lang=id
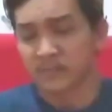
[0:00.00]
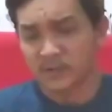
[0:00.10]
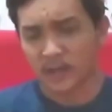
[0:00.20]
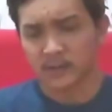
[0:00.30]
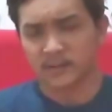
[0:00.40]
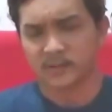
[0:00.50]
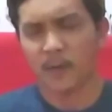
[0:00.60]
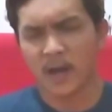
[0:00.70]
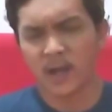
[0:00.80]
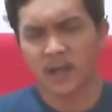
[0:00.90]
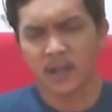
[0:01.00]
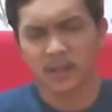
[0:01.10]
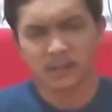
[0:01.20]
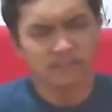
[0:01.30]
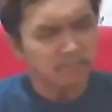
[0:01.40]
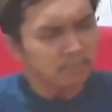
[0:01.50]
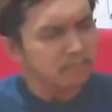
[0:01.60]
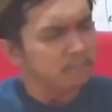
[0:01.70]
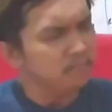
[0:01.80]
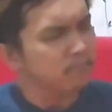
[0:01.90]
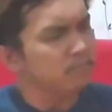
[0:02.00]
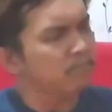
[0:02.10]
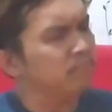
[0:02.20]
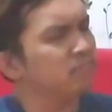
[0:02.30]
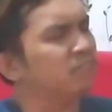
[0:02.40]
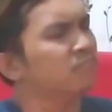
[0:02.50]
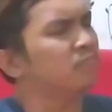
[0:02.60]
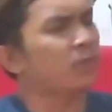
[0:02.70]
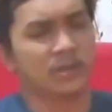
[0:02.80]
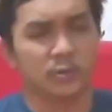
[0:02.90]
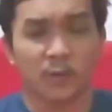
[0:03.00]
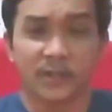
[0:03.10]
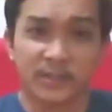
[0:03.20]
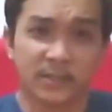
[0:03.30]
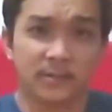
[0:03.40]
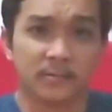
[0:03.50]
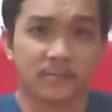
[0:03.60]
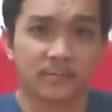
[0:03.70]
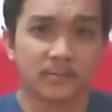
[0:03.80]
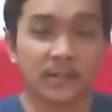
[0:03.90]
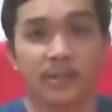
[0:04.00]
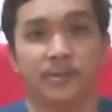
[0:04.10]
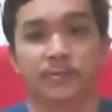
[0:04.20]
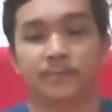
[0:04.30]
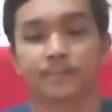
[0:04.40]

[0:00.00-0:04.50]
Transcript: Take the smell. What Suwan Diesel kena do?